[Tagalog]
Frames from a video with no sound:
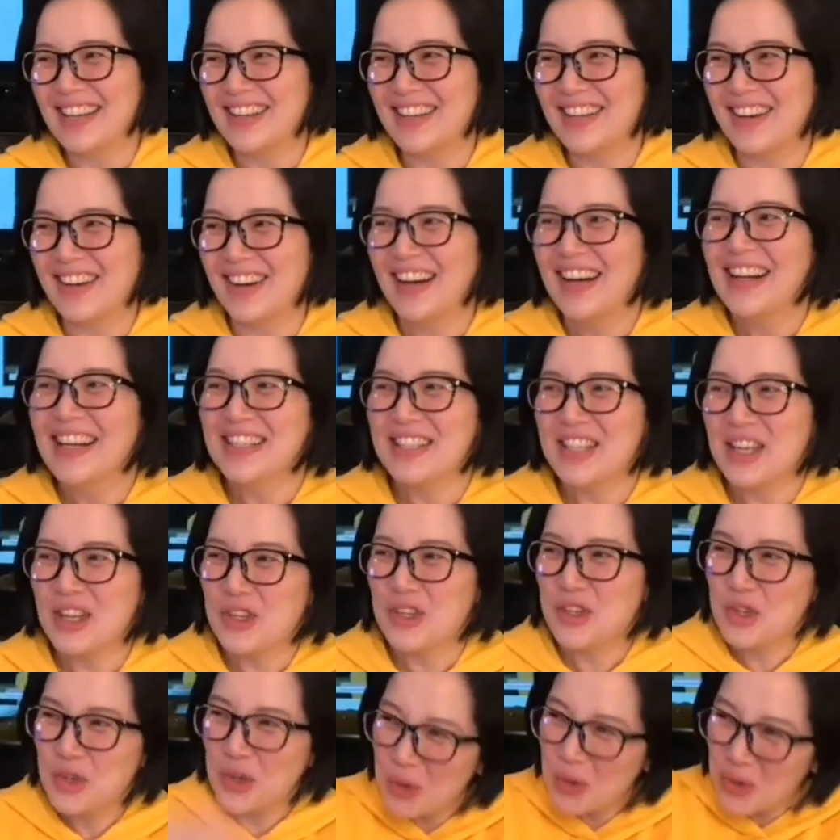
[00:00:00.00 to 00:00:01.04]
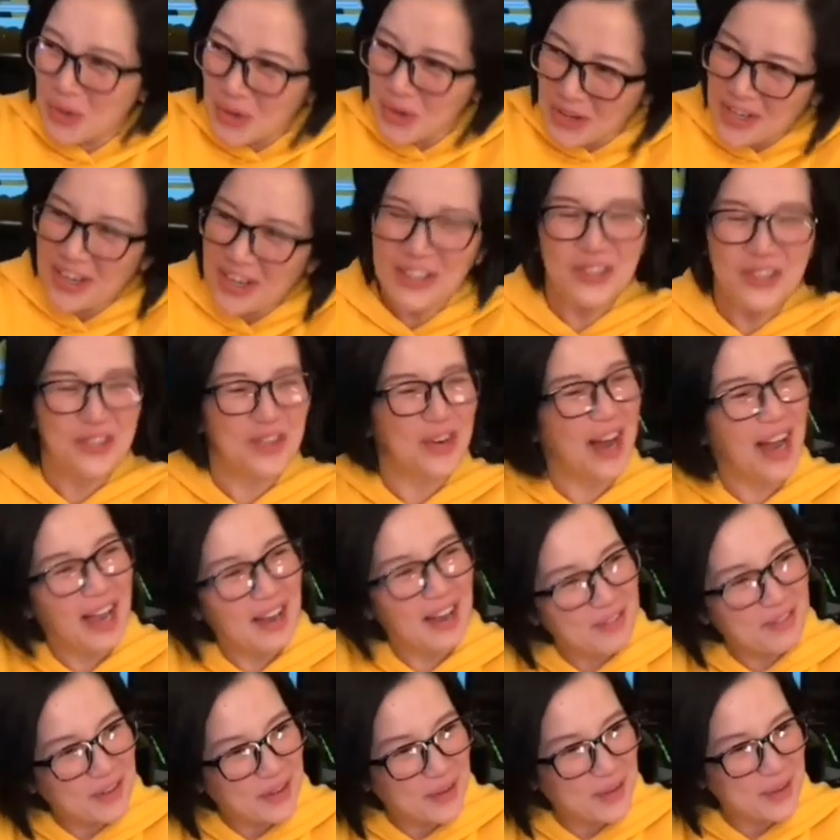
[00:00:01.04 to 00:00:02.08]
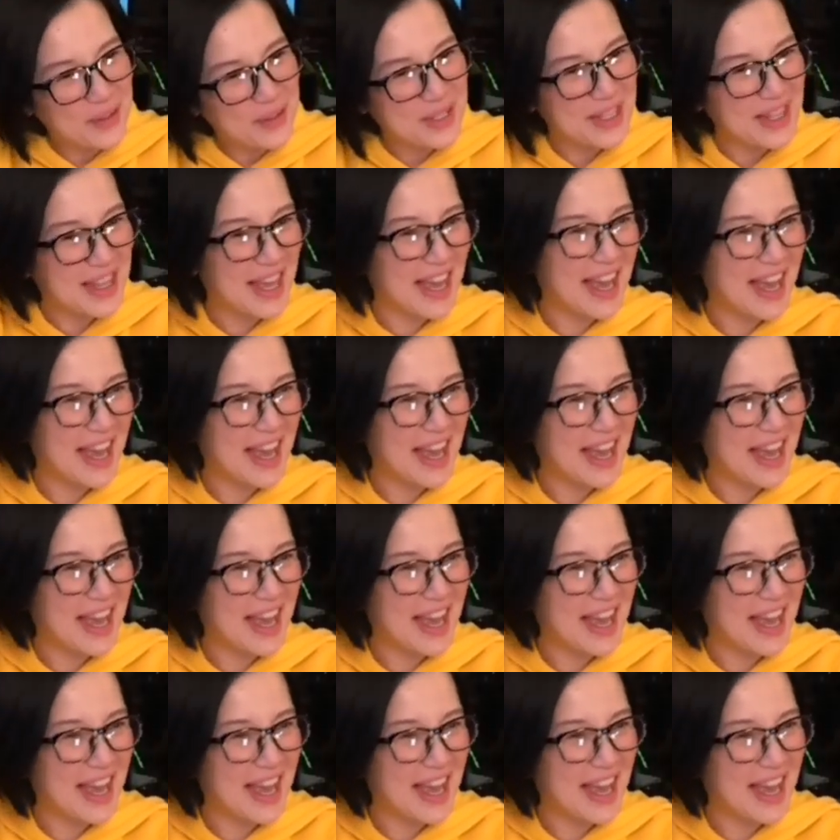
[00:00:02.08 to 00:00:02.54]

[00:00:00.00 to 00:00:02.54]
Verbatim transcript: ano, si June, our driver who's